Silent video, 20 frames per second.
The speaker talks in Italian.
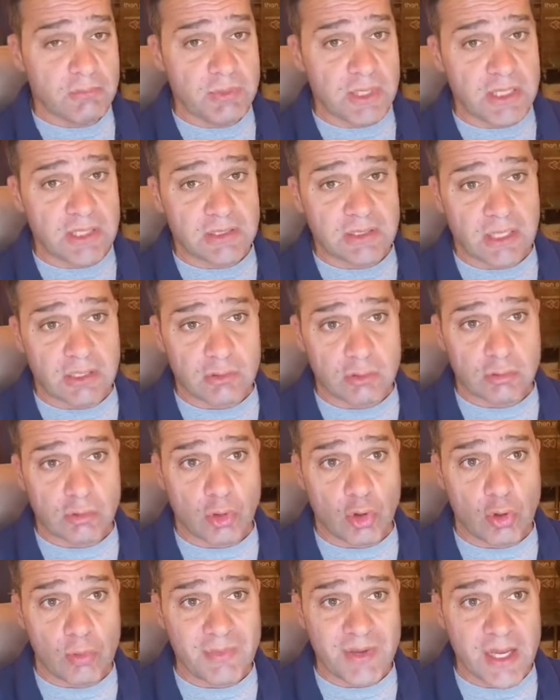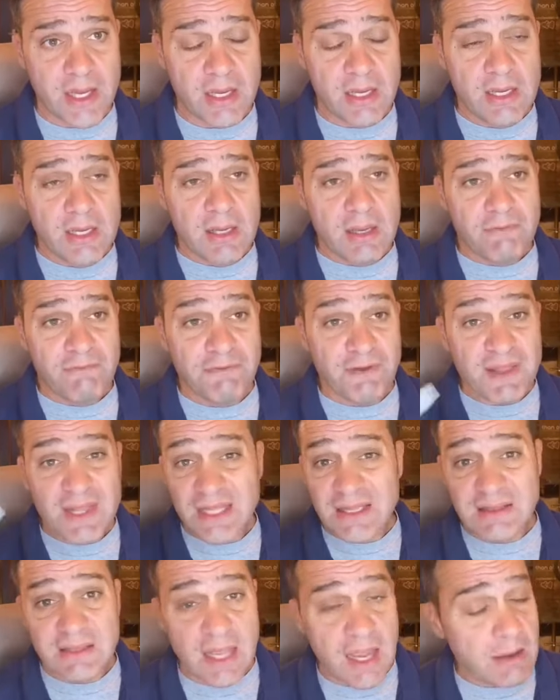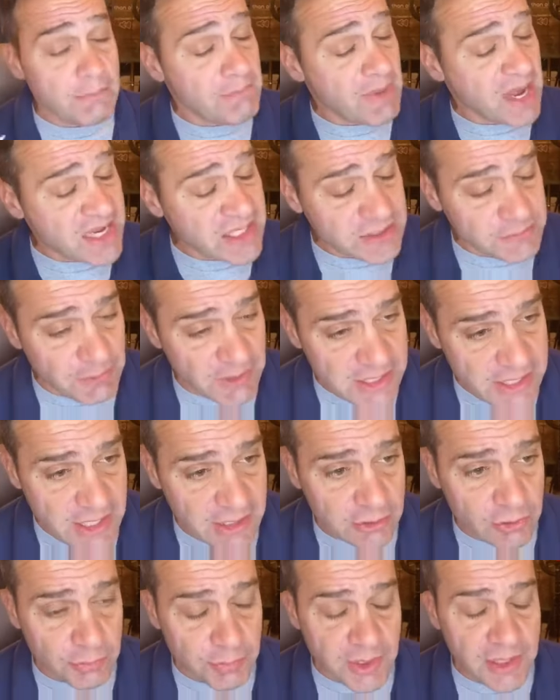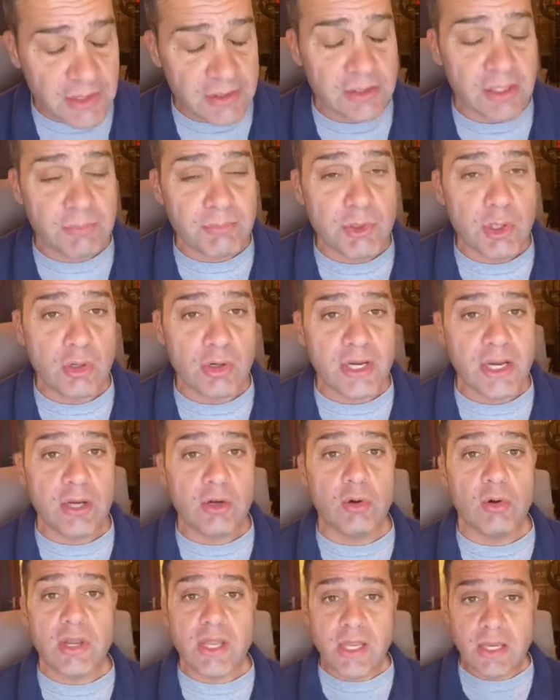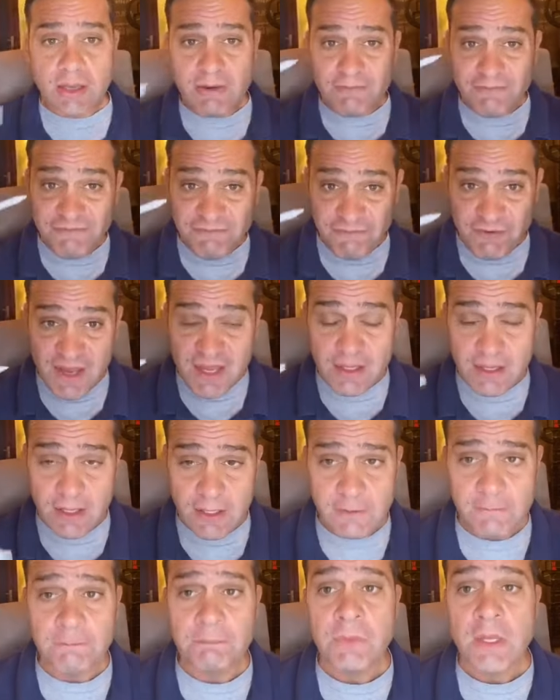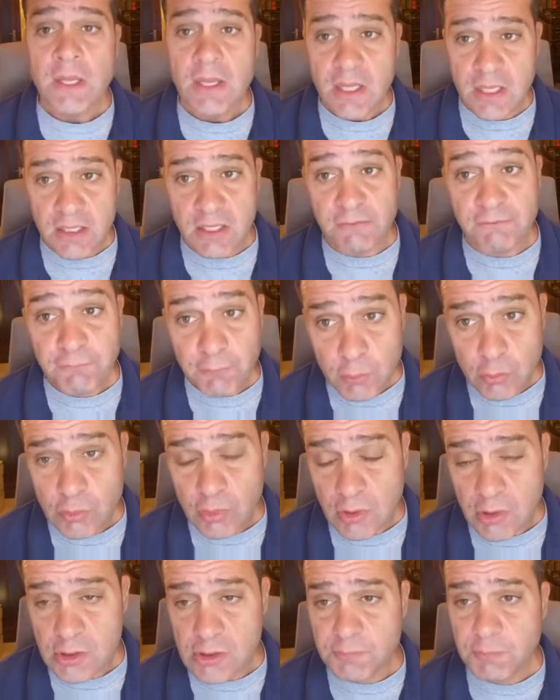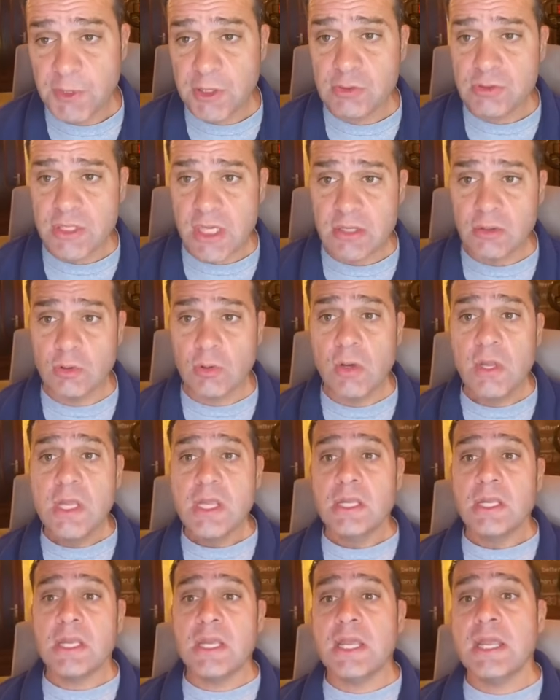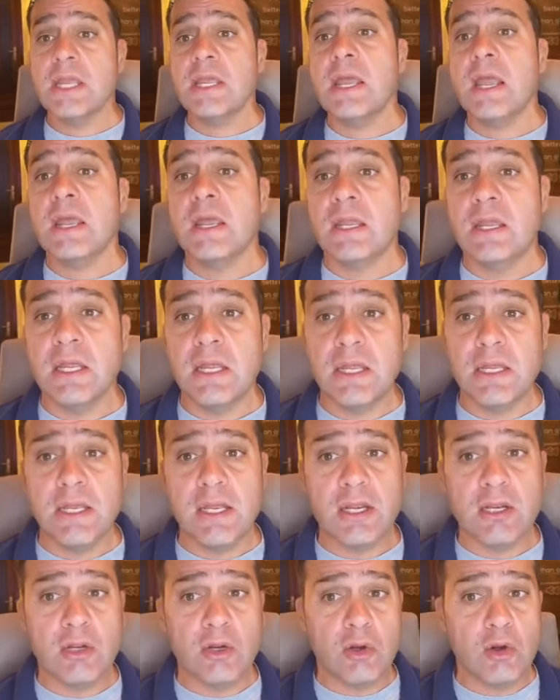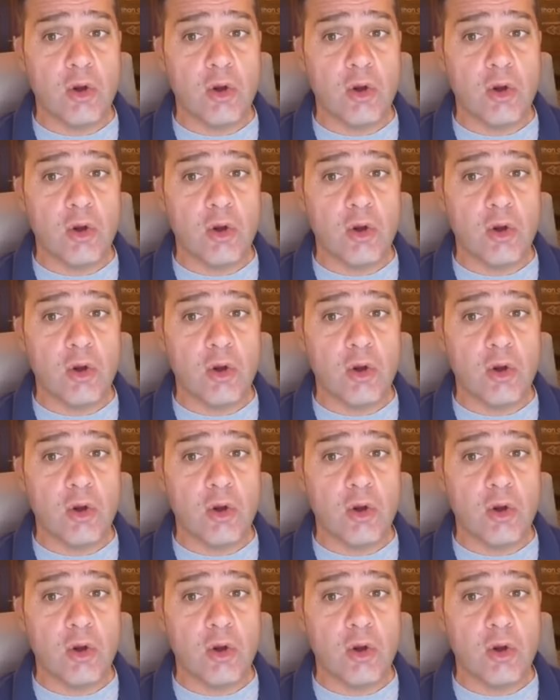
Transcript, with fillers: viene tradotto come fedeltà, ma è sbagliato perché il termine greco è fede ed è frutto dello Spirito Santo e eh,